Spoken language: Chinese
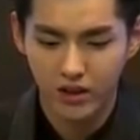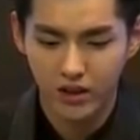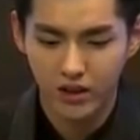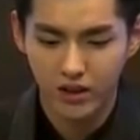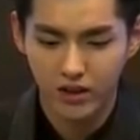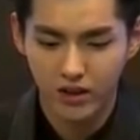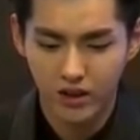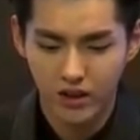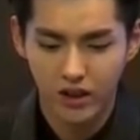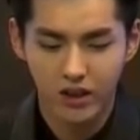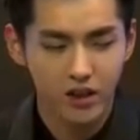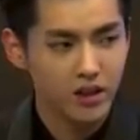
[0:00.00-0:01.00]
可能是
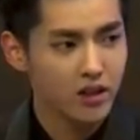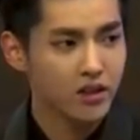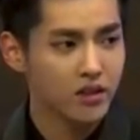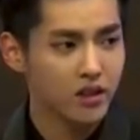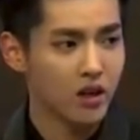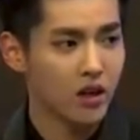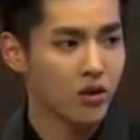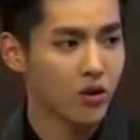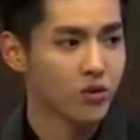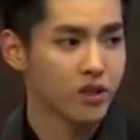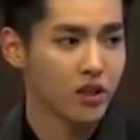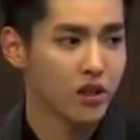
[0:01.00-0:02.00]
可以教到
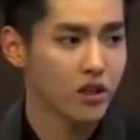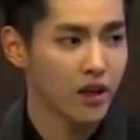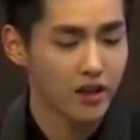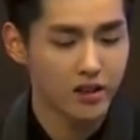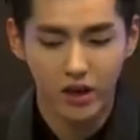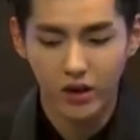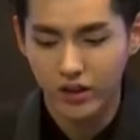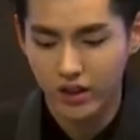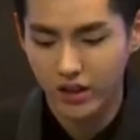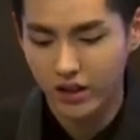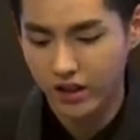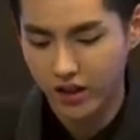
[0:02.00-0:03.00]
东西的，可以教我一
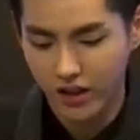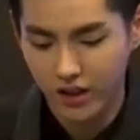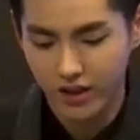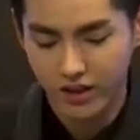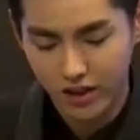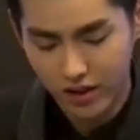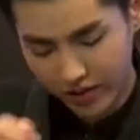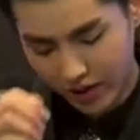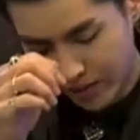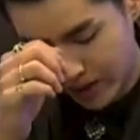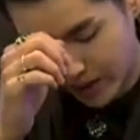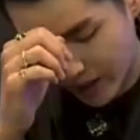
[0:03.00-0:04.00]
些演戏的
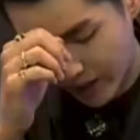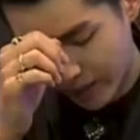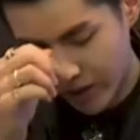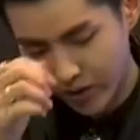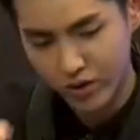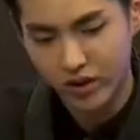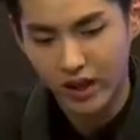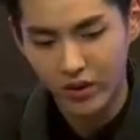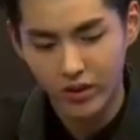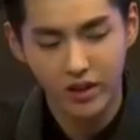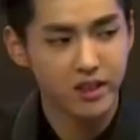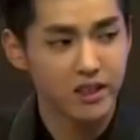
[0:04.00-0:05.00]
方面，可以帮我去带
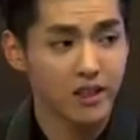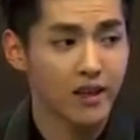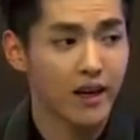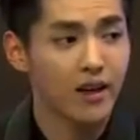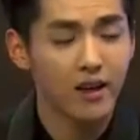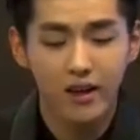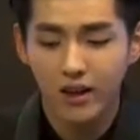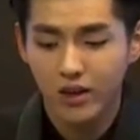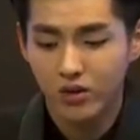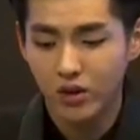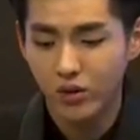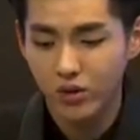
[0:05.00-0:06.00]
动一些情感。
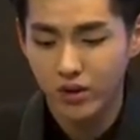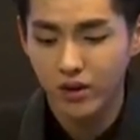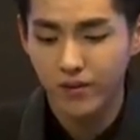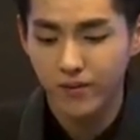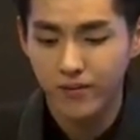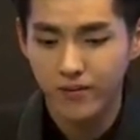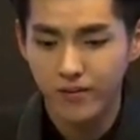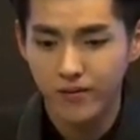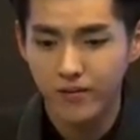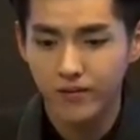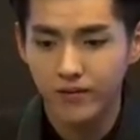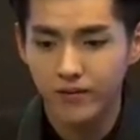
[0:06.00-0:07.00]
所以我觉得，
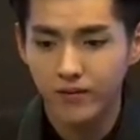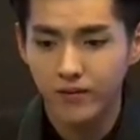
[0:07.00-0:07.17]
嗯，